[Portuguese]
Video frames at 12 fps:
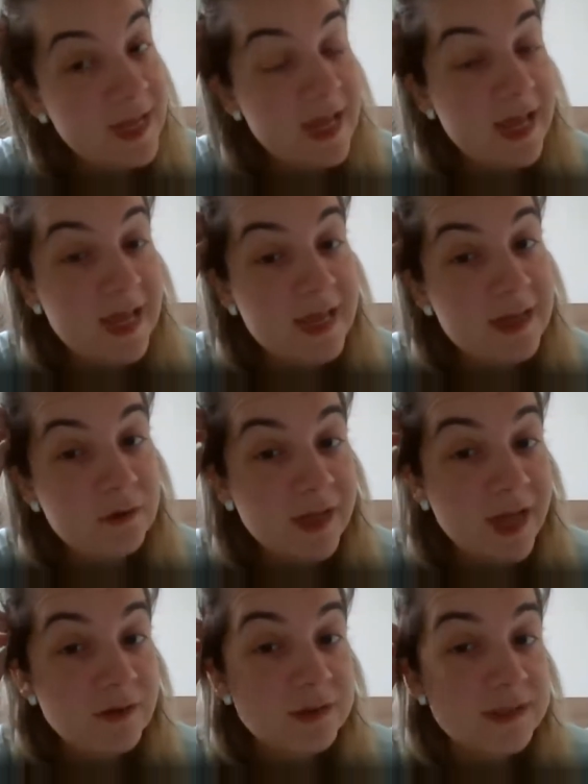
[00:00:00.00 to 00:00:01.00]
É, eu
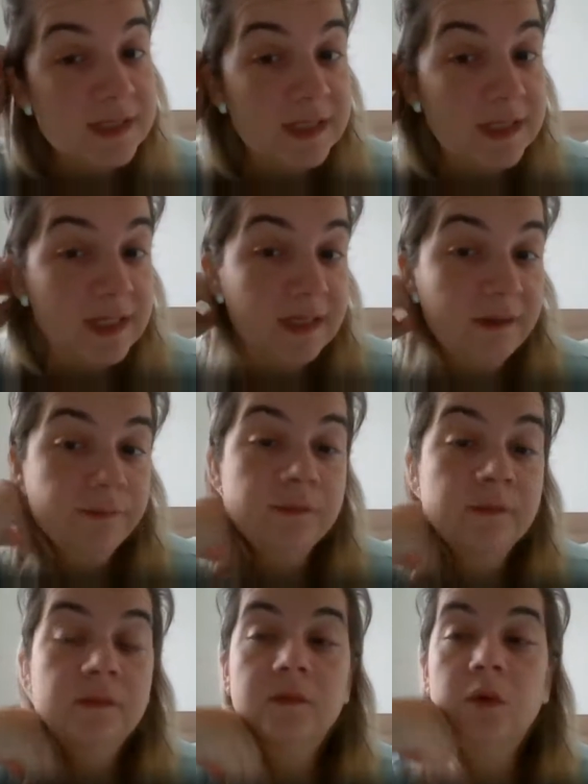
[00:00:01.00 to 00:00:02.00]
quero seguir
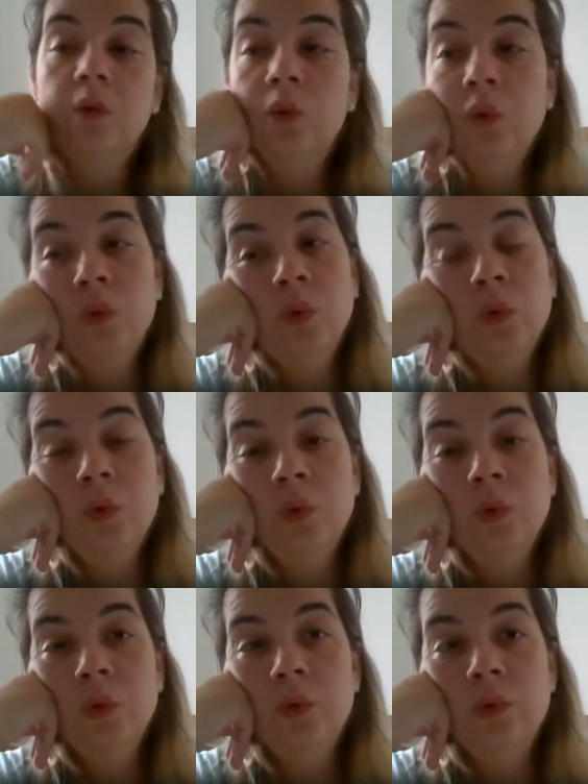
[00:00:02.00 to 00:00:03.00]

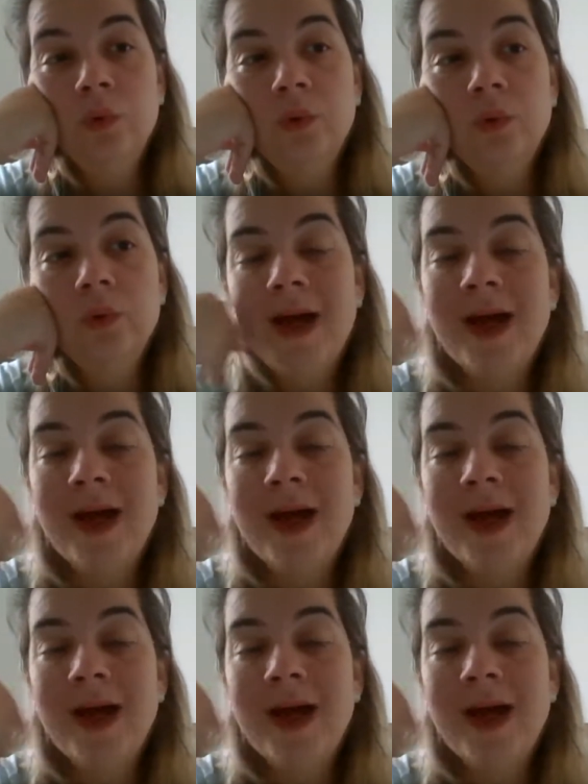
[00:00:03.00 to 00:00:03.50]
o.